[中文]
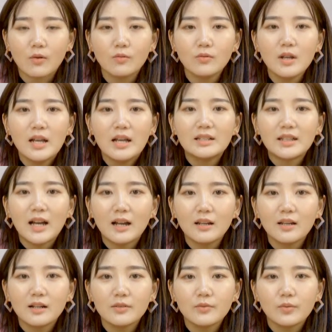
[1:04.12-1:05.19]
工，谈
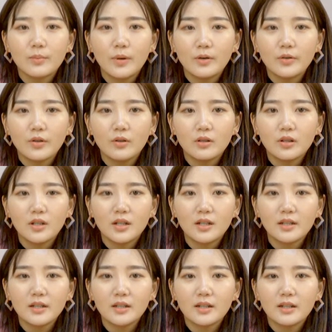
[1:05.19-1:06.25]
了个女朋友，可
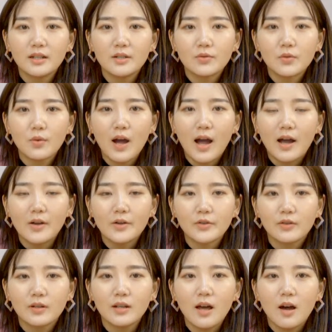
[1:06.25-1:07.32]
能应了那句话，
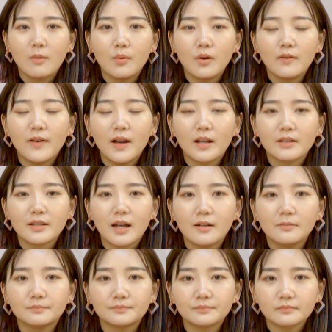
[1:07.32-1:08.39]
有了老婆忘了娘。